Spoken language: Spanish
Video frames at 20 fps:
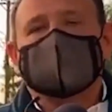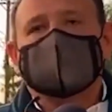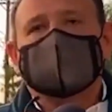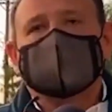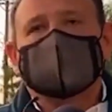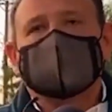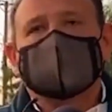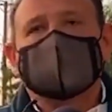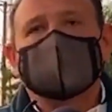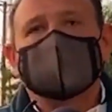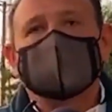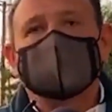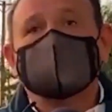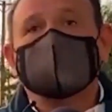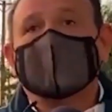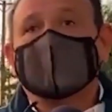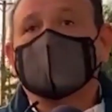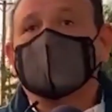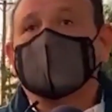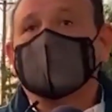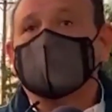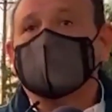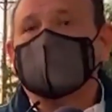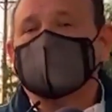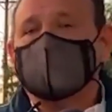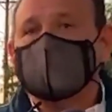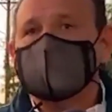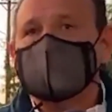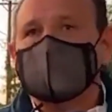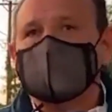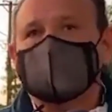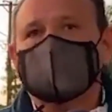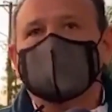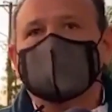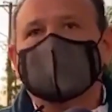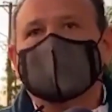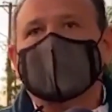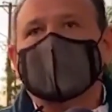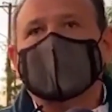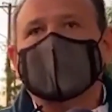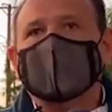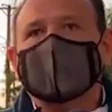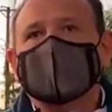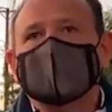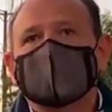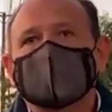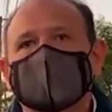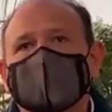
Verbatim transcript: en el marco del cumplimiento de la ley.